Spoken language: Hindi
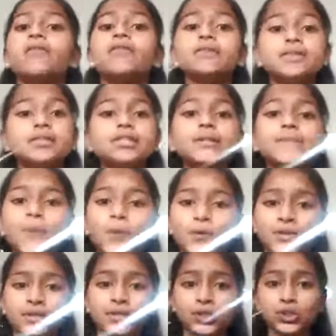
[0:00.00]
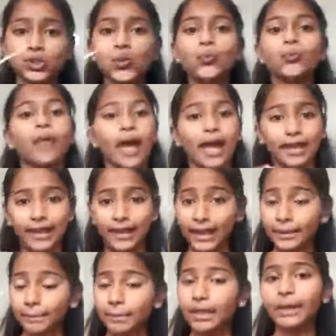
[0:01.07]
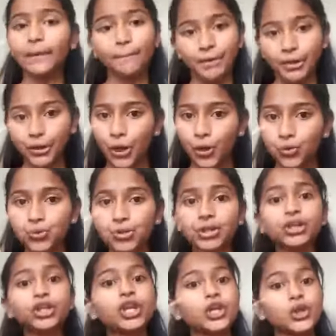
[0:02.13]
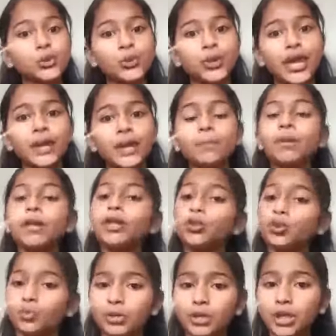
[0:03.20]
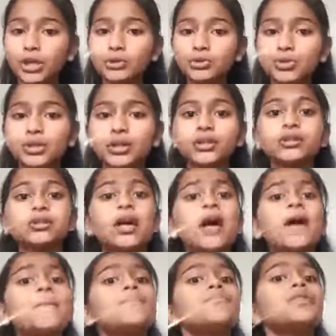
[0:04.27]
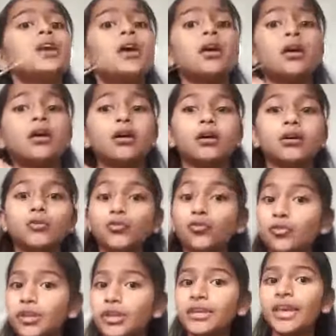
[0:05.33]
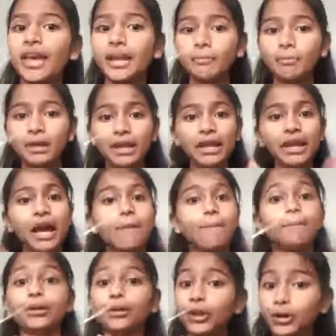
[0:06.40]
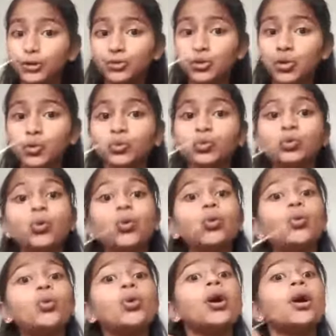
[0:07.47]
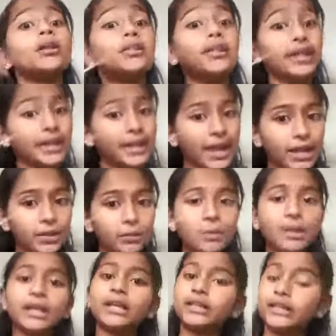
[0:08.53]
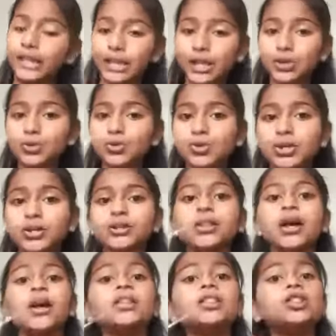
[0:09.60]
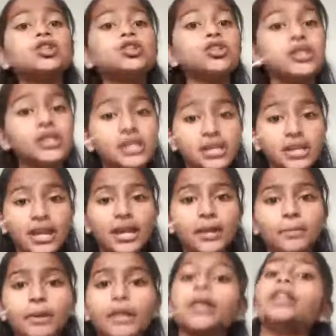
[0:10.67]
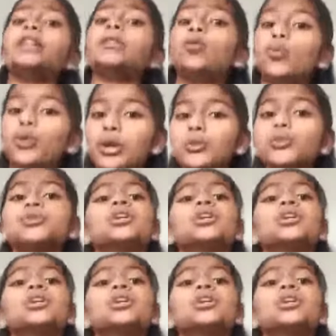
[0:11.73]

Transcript: फर्स्ट इज पॉजिटिव आई कैन प्ले मी खेलू शकते यू कैन प्ले तुम्हें खेलू शकता वी कैन प्ले अपन खेलू शकतो दे कैन प्ले ते खेलू शकता शी कैन प्ले तो खेलू